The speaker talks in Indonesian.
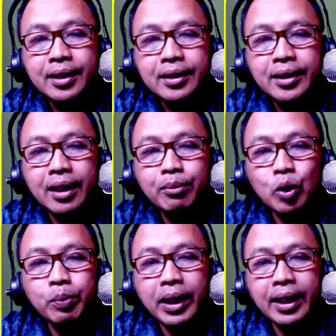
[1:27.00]
yang
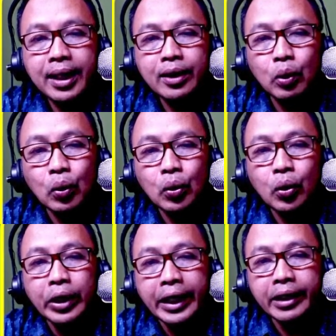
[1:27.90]
merupakan
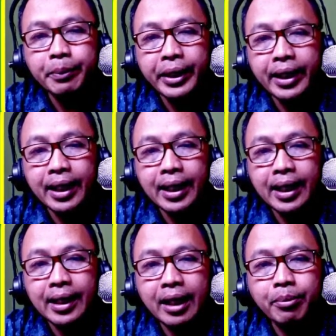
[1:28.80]
logo dari
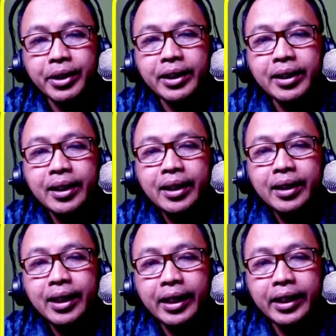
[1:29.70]
BKK kami
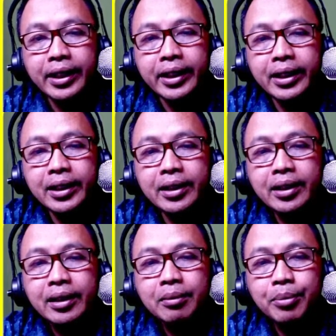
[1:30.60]
dan ini
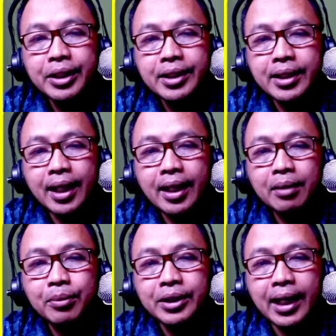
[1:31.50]
bisa
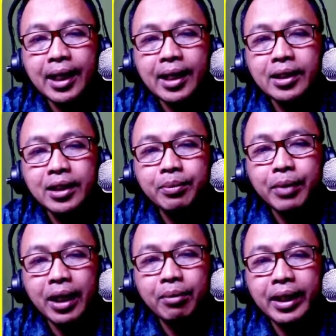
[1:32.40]
menyala di
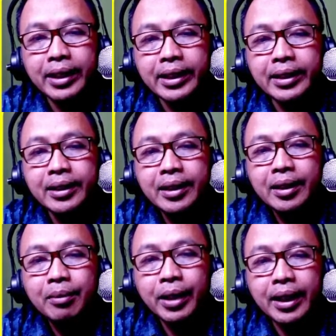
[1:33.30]
malam hari
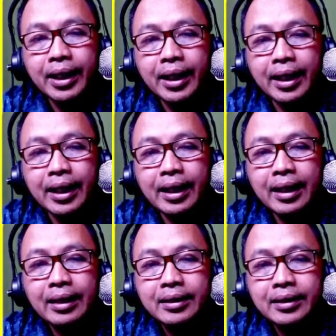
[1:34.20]

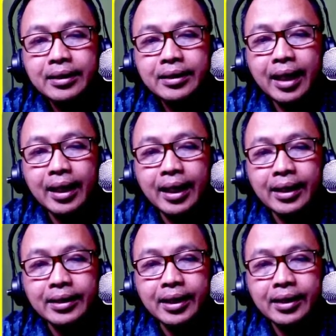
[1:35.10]
manakala
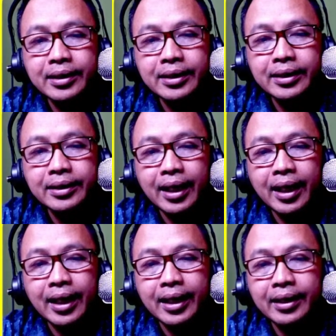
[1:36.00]
saklarnya
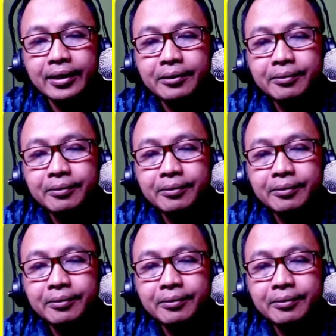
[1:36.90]
dinyalakan.